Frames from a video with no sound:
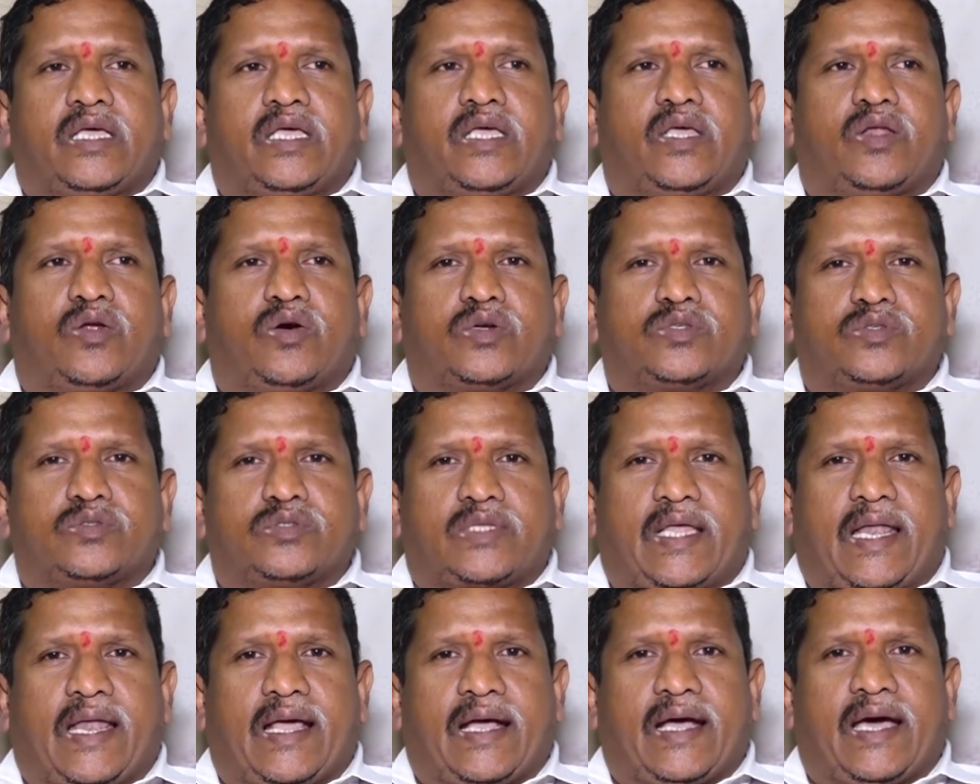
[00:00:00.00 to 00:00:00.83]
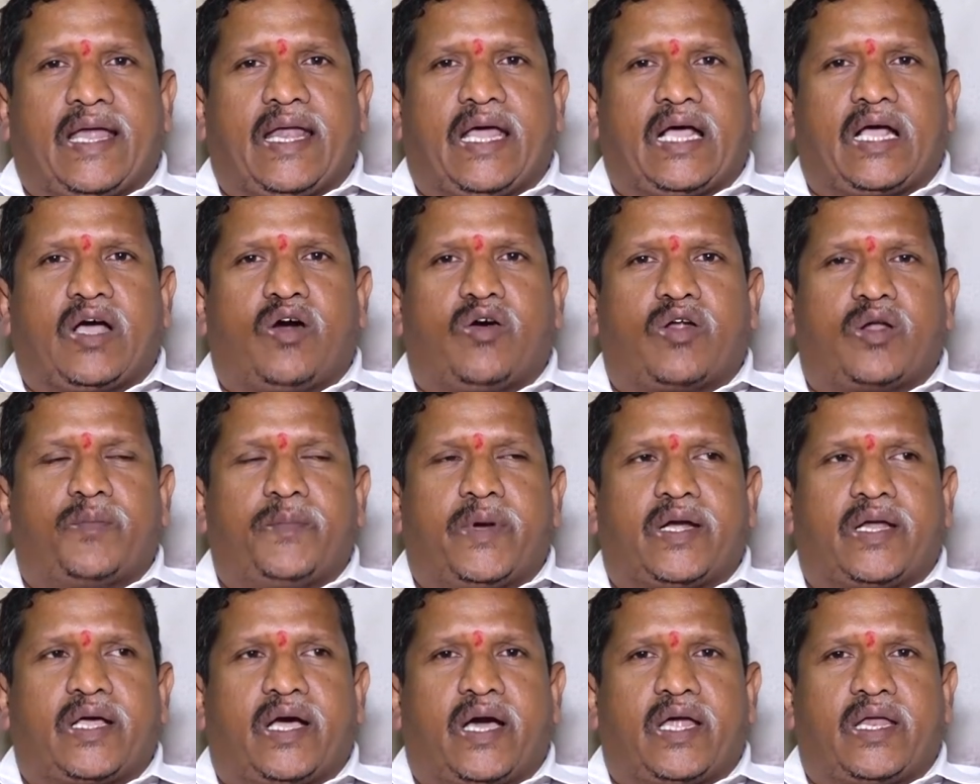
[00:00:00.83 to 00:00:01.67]
ఈరోజు తెలంగాణ
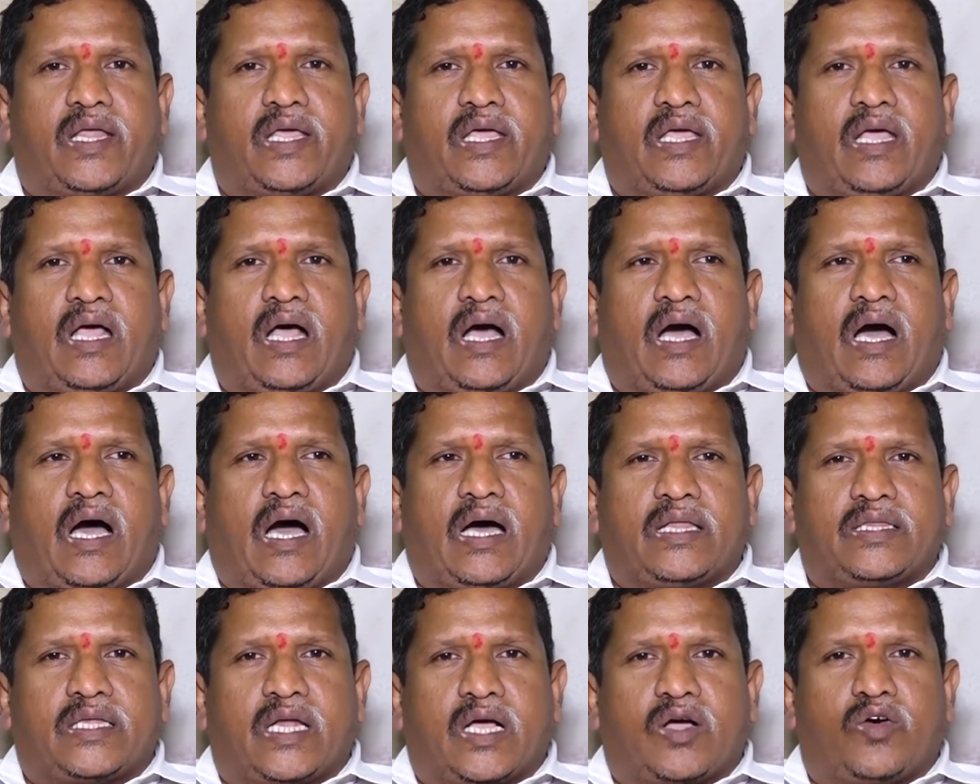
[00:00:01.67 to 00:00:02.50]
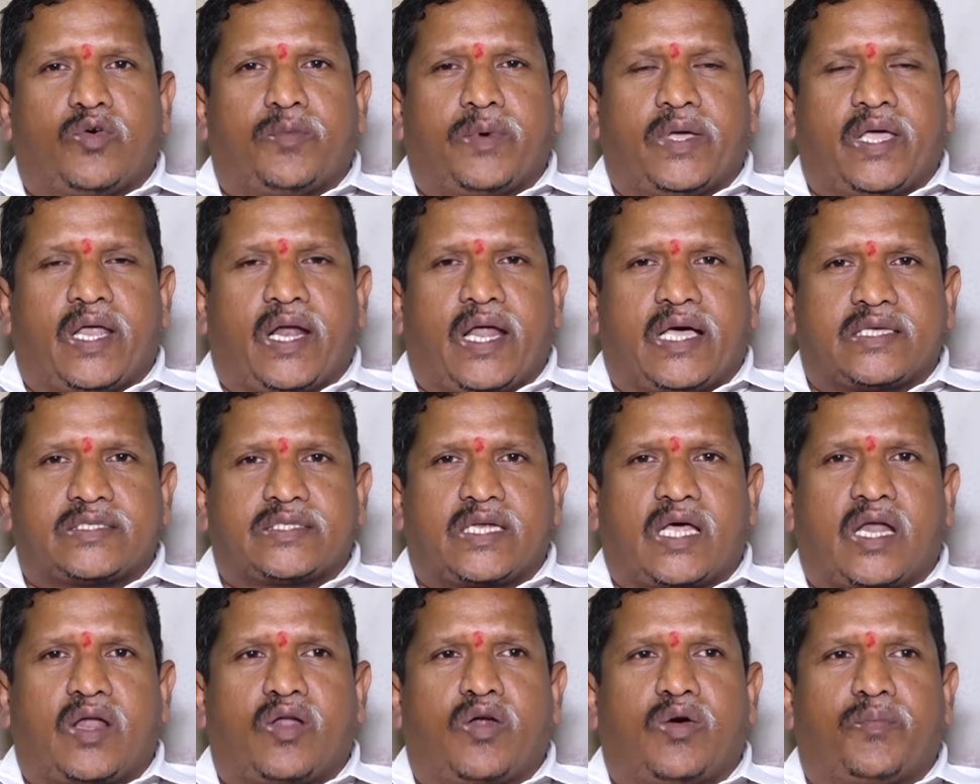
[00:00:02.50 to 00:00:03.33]
గవర్నమెంట్ కానీ ఆంధ్ర ఉభయ
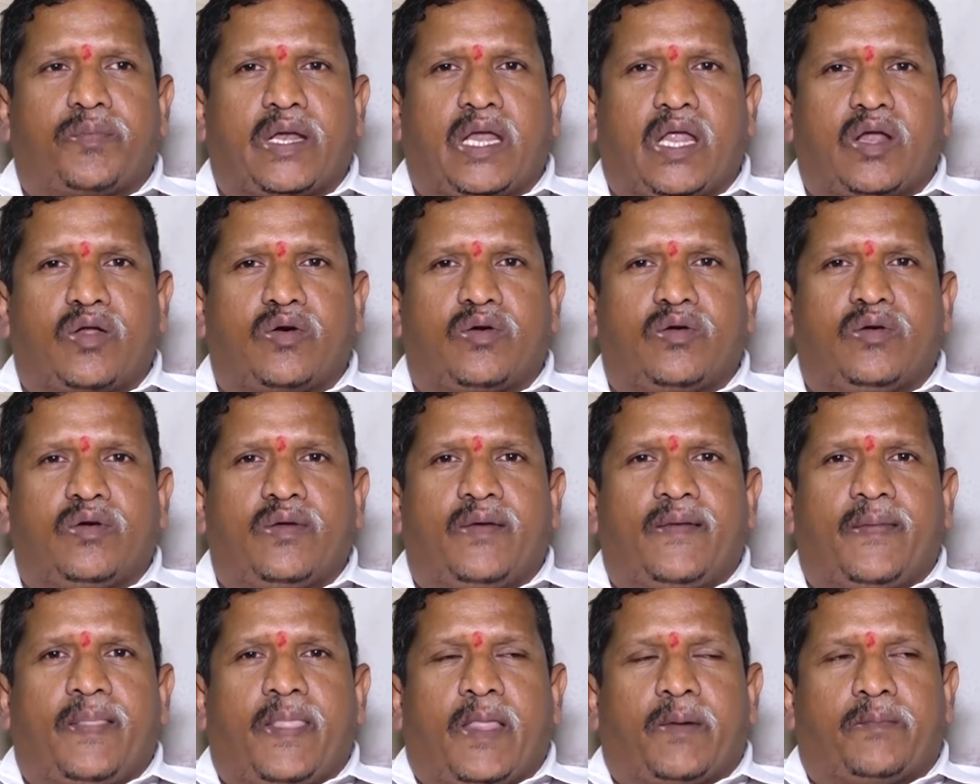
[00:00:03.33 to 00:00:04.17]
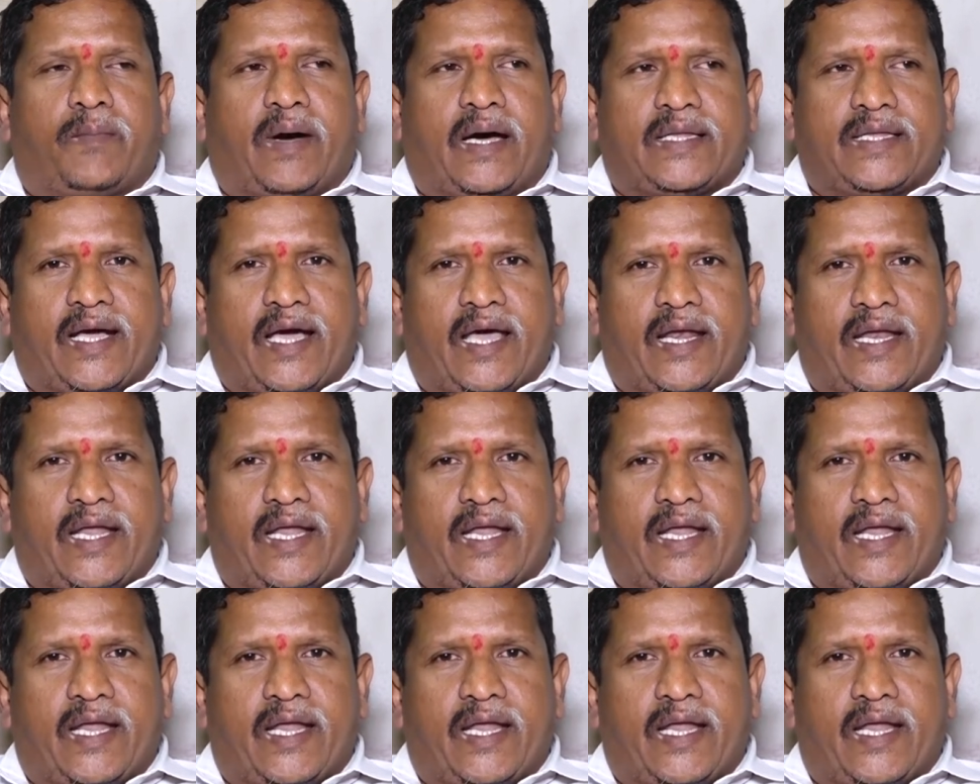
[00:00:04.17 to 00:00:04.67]
రాష్ట్రాల్లో పిల్లలు మా దగ్గర